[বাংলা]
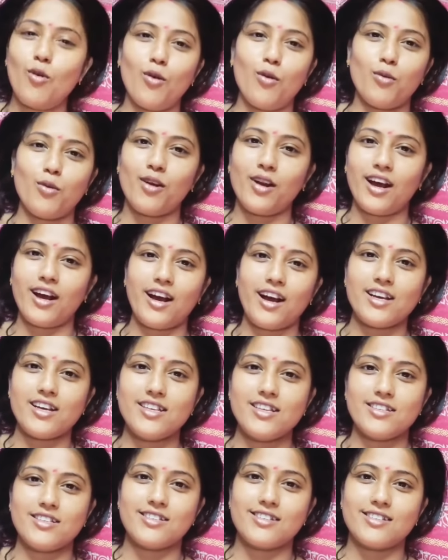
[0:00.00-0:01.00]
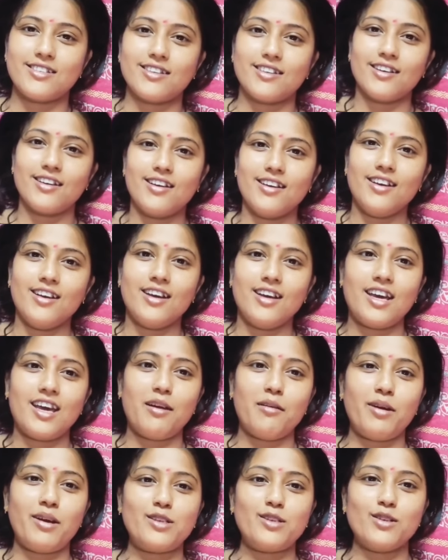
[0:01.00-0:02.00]
করব না গাইস
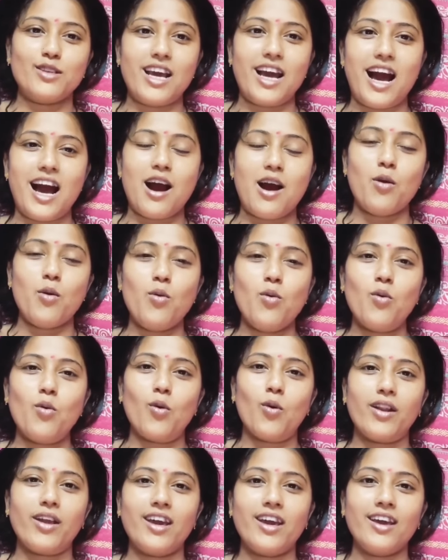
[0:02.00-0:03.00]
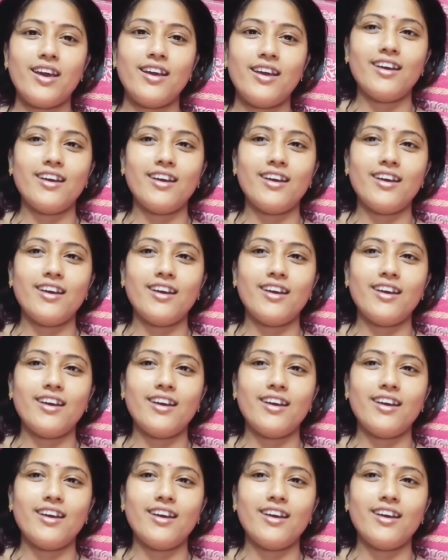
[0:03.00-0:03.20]
এবার যদি আউ করি